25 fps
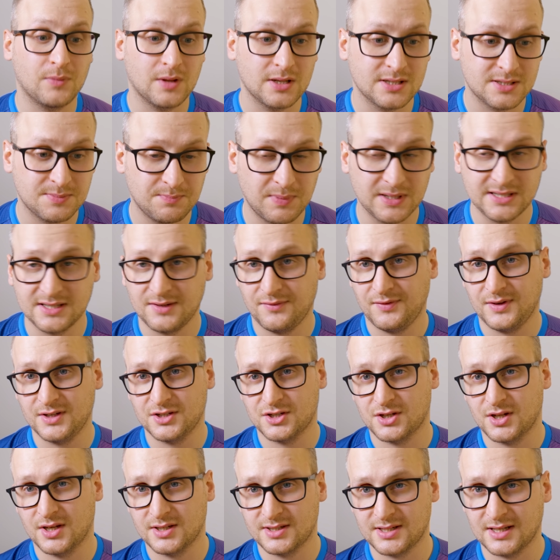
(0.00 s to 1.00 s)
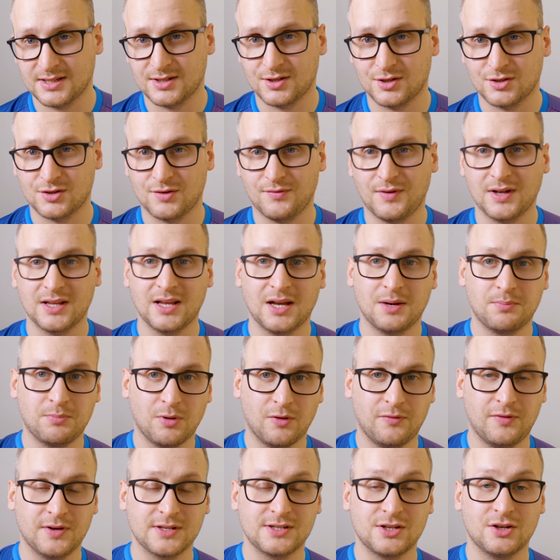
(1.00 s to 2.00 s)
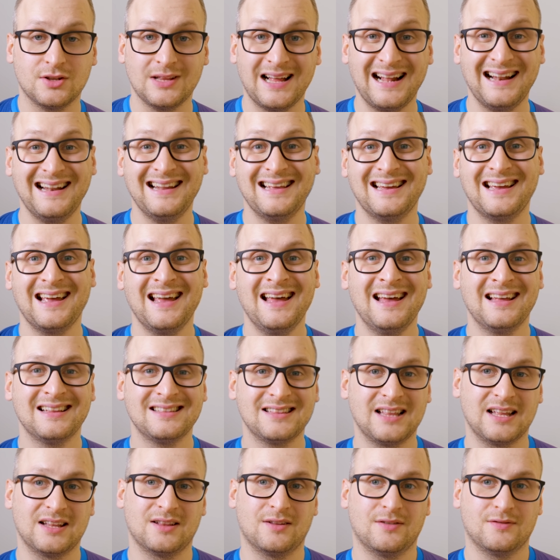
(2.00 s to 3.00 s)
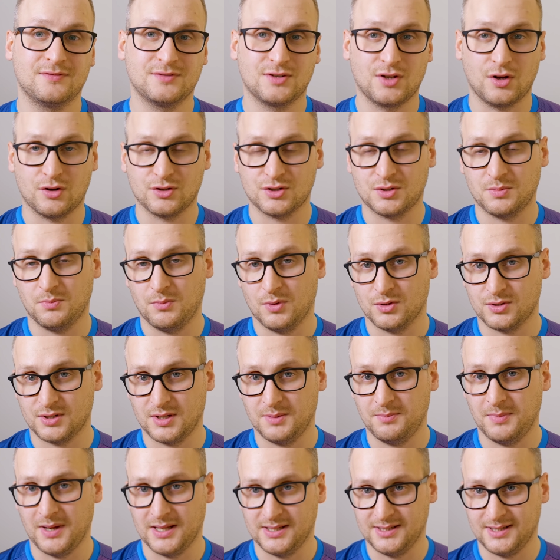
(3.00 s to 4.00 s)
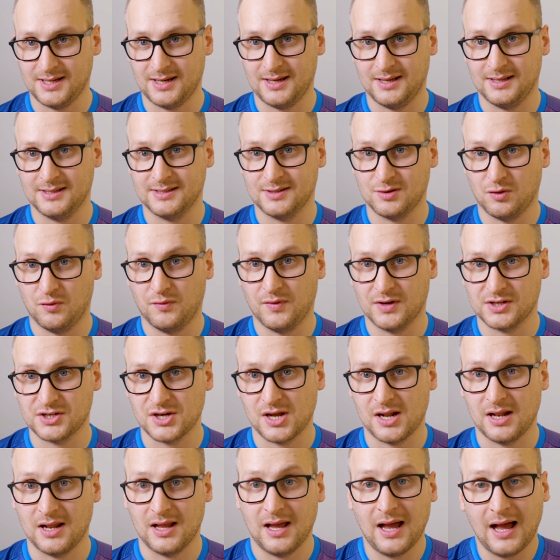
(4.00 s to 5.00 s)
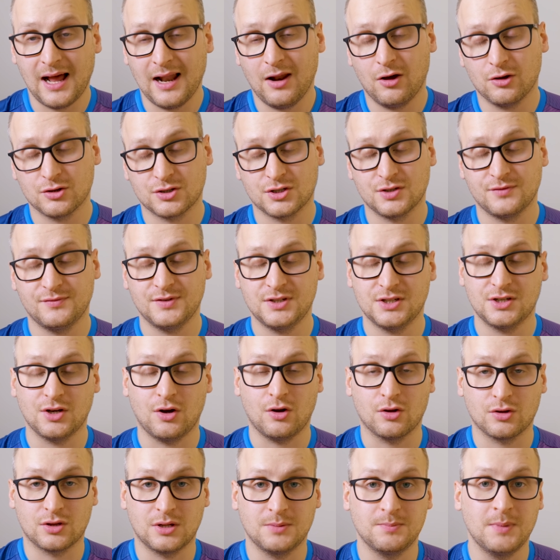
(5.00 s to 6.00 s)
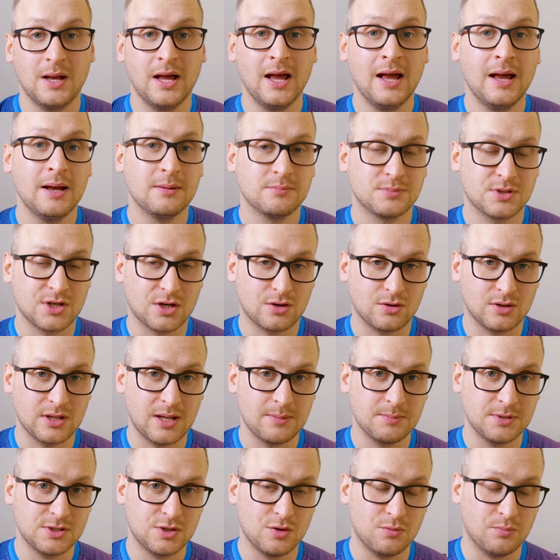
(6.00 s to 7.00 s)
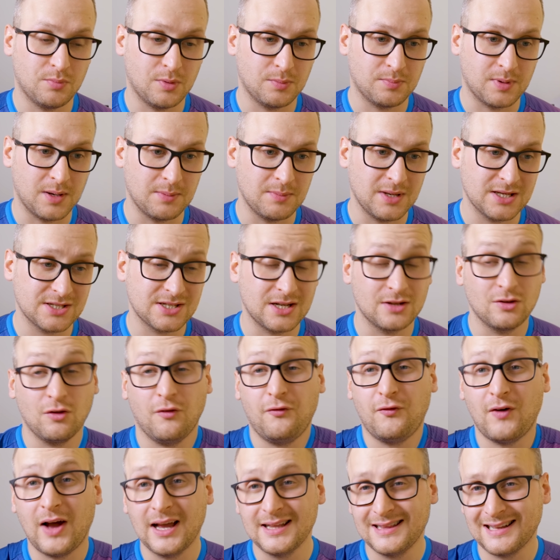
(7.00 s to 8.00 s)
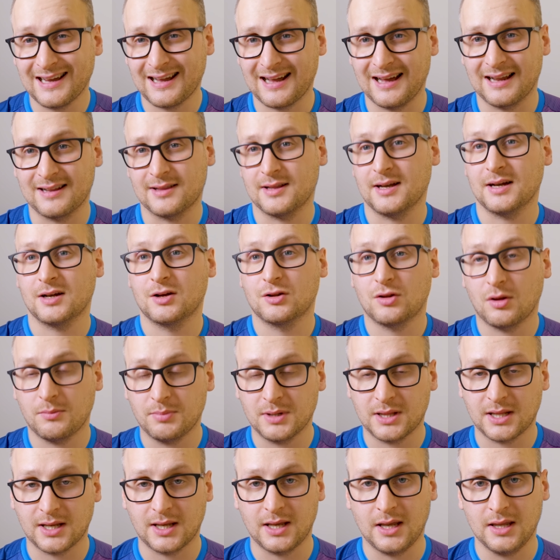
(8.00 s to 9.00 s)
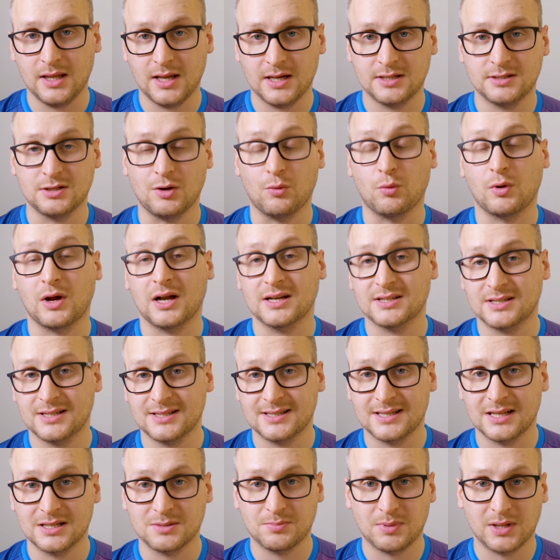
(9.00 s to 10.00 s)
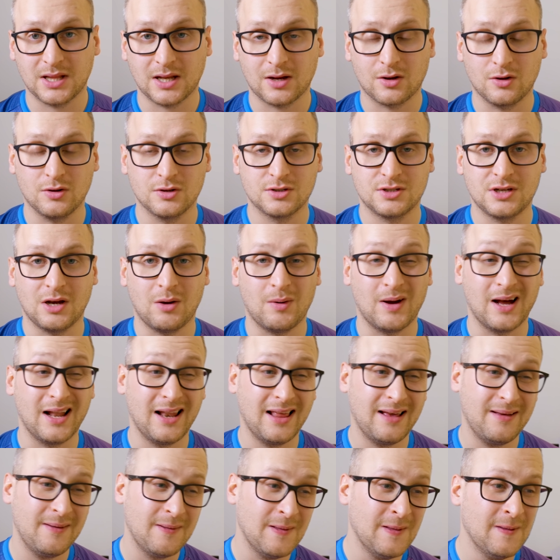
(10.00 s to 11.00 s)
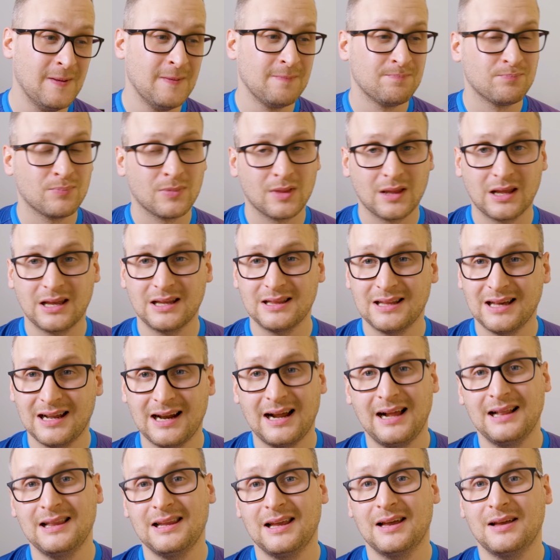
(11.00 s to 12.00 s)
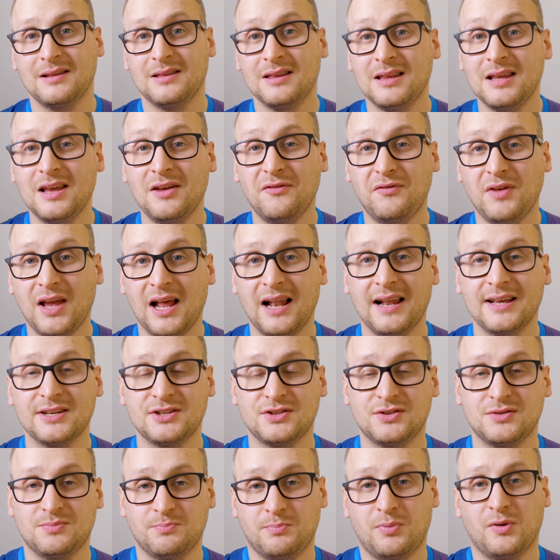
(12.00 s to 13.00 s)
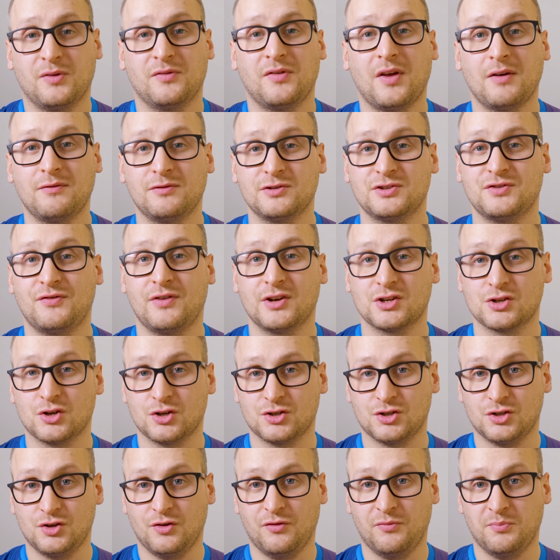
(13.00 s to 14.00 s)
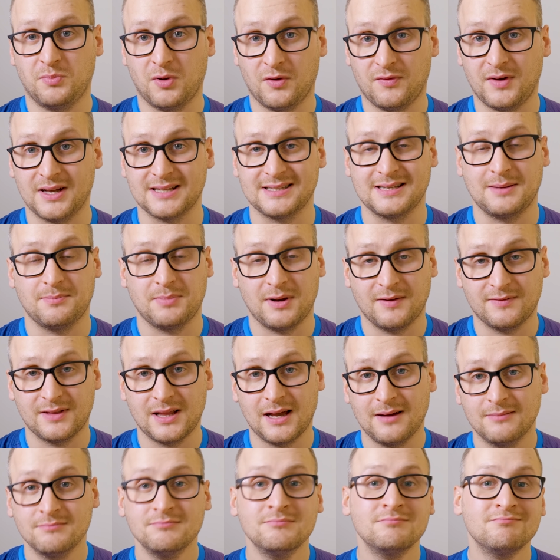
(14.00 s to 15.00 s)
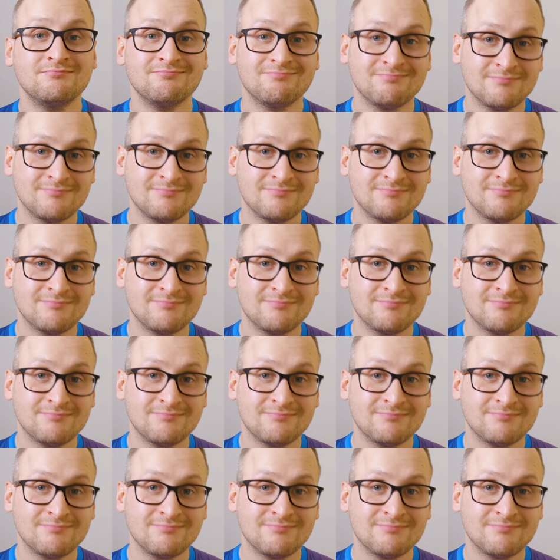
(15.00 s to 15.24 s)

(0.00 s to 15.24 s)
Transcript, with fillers: y, specyficznych zastosowaniach profesjonalnych ten wzrost mocy będzie zauważany. Ale oczywiście o tym przekonamy się po premierze. No fajna karta, kto by takiej nie chciał? Każdy z nas by taką chciał, ale generalnie niewiele powiewu świeżości wprowadza, prawda?